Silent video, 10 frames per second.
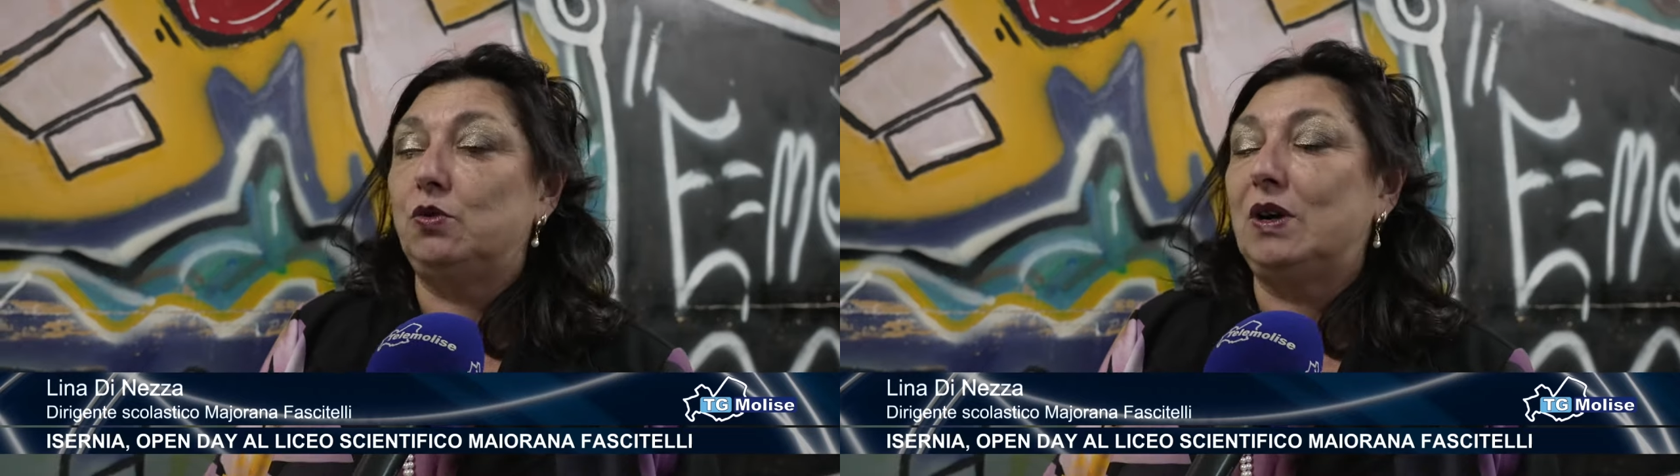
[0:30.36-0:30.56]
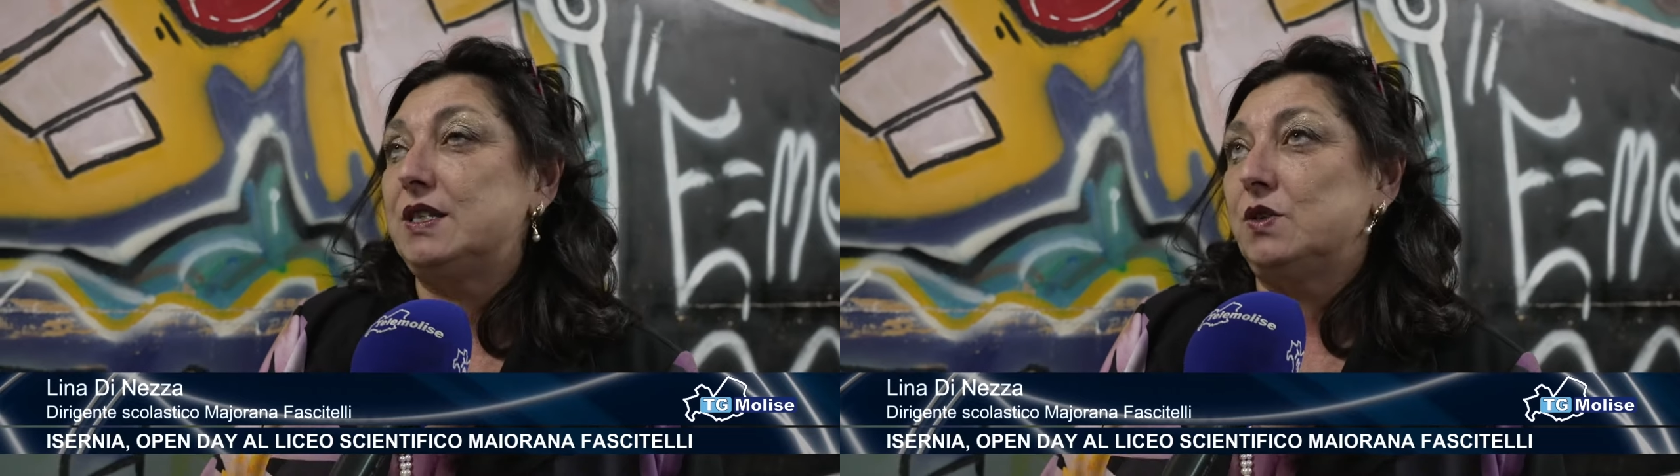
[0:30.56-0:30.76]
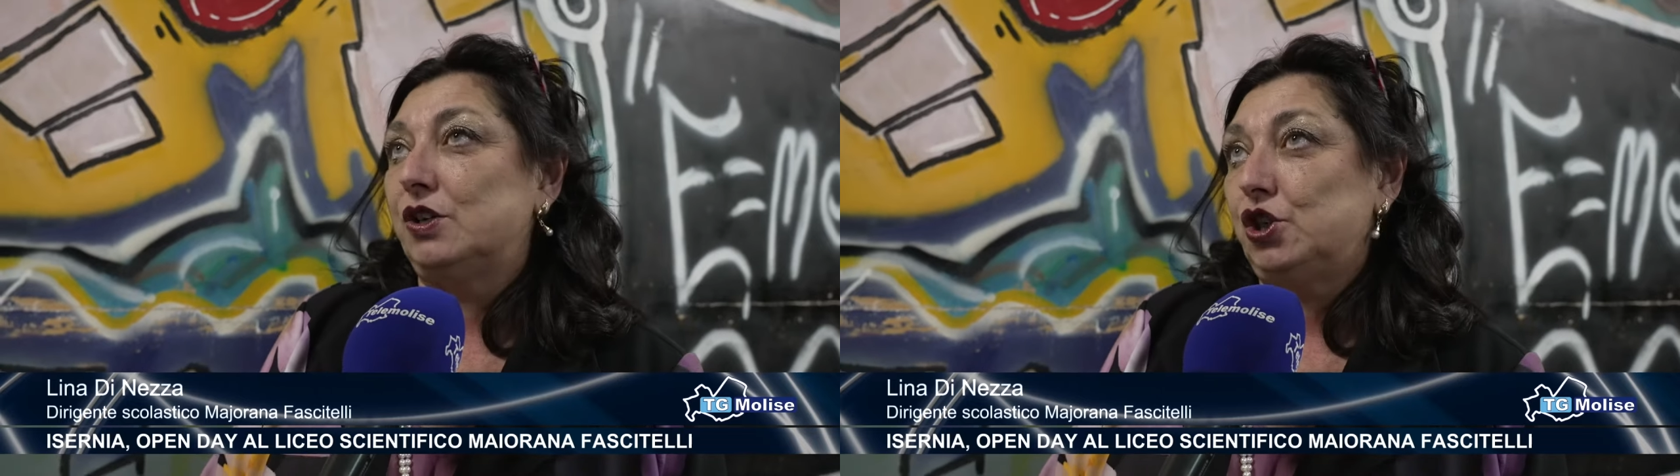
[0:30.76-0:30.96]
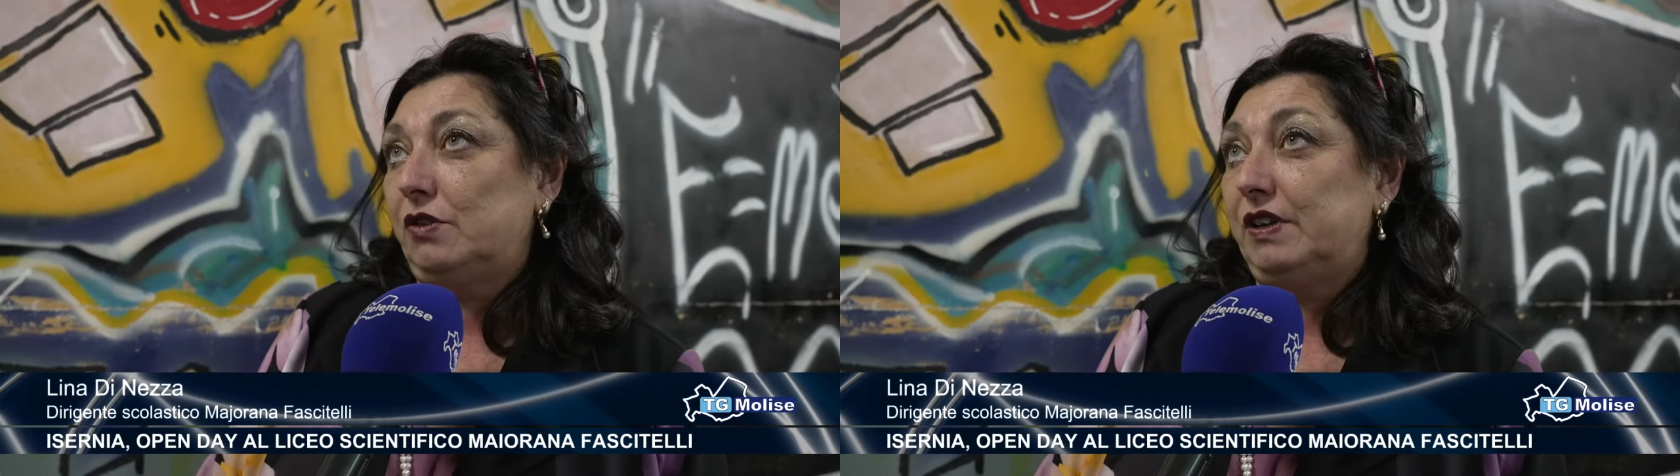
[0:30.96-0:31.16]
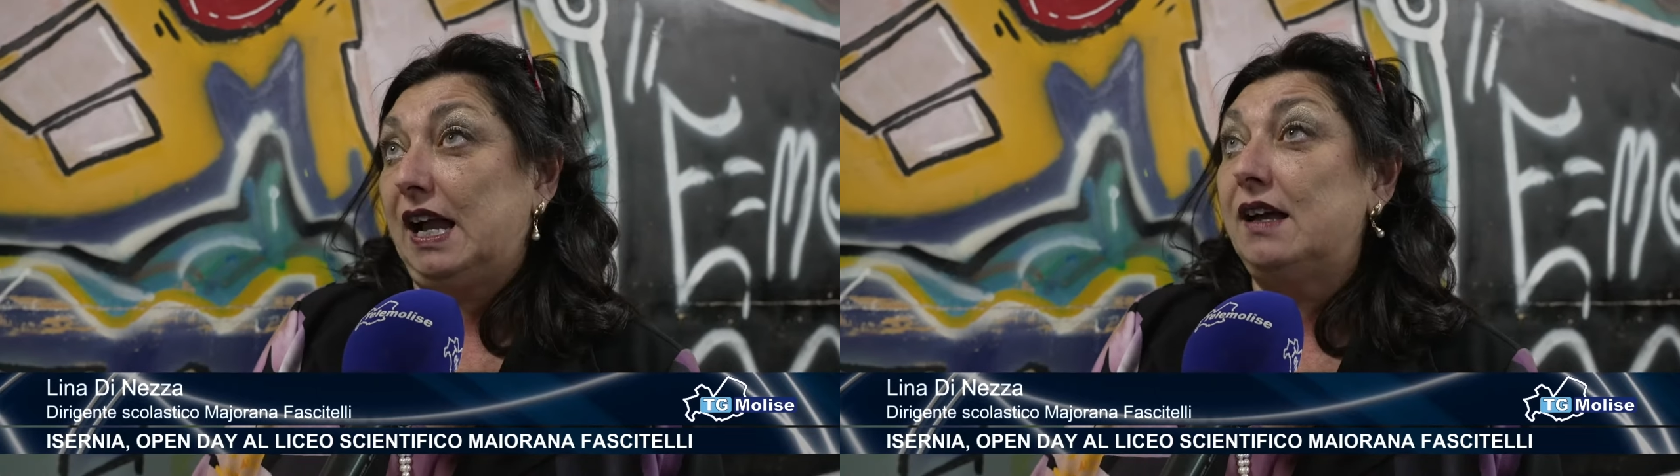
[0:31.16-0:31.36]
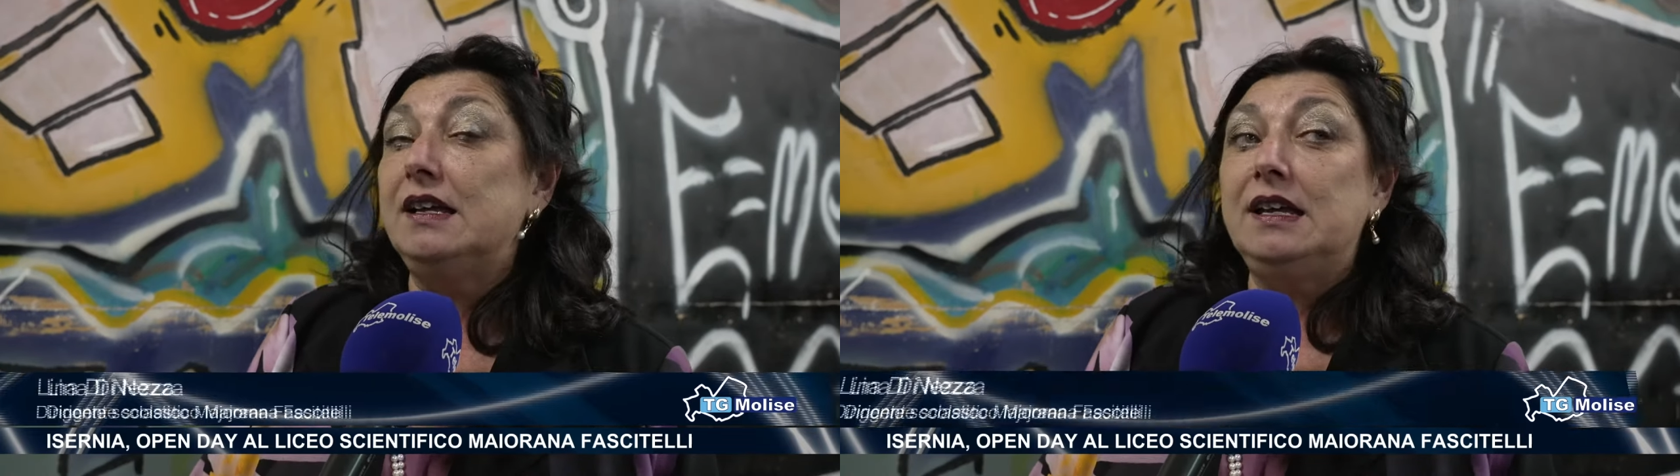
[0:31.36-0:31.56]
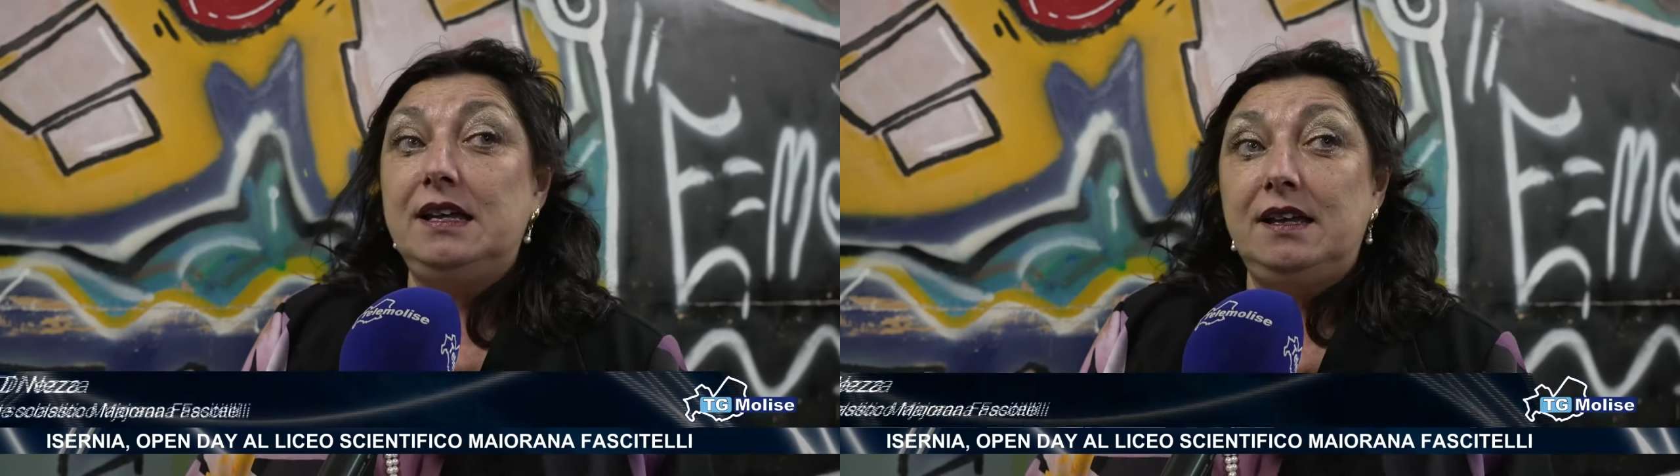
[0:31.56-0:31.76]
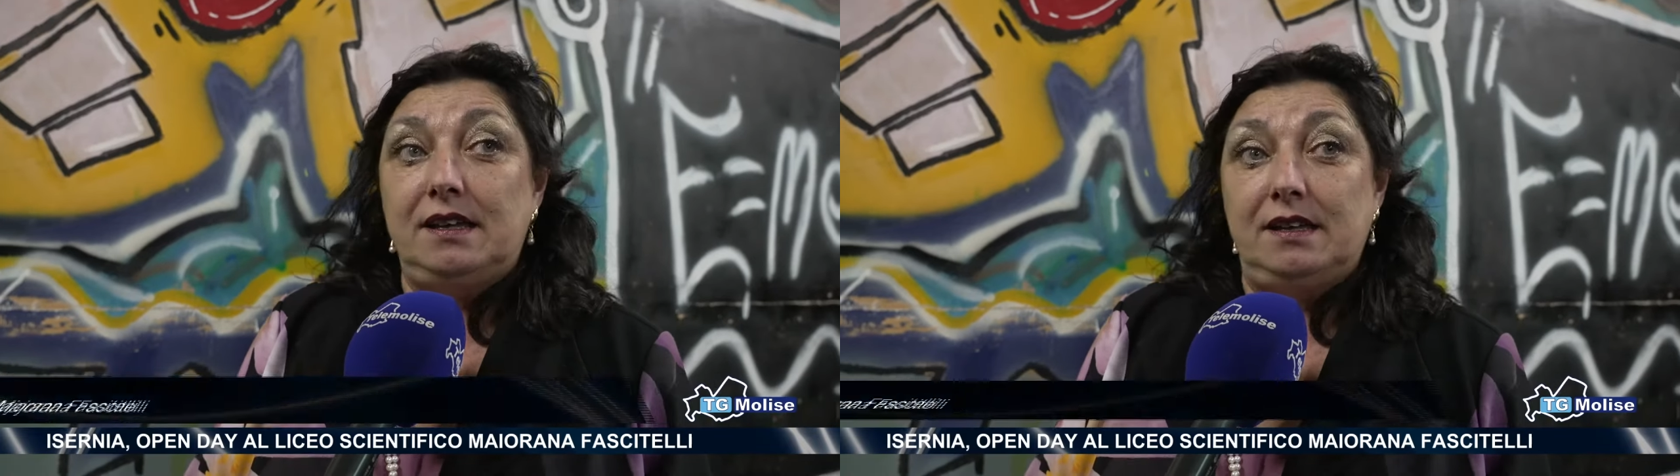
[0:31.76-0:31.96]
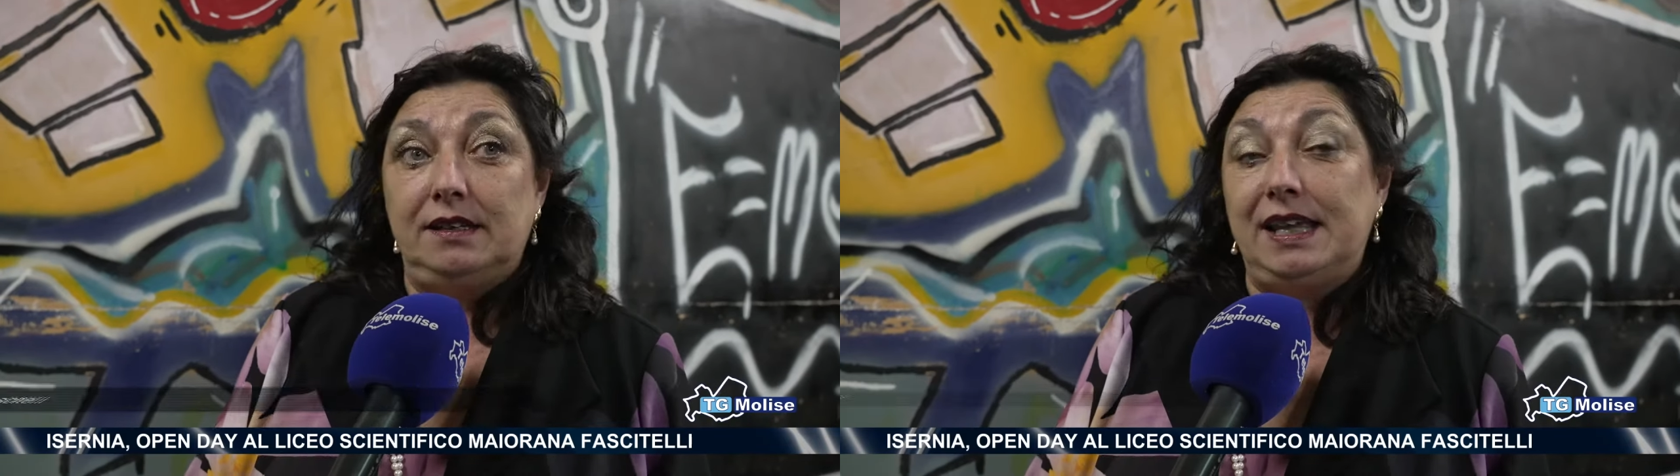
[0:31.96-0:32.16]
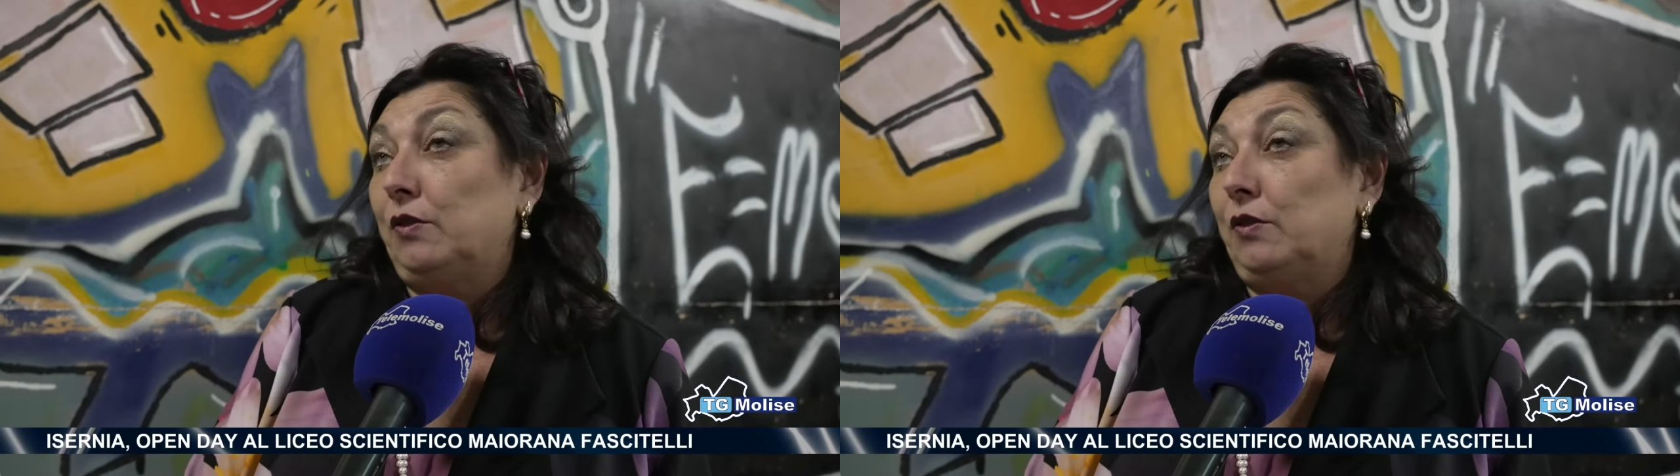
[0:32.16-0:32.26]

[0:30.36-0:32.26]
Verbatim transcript: di educazione civica eh,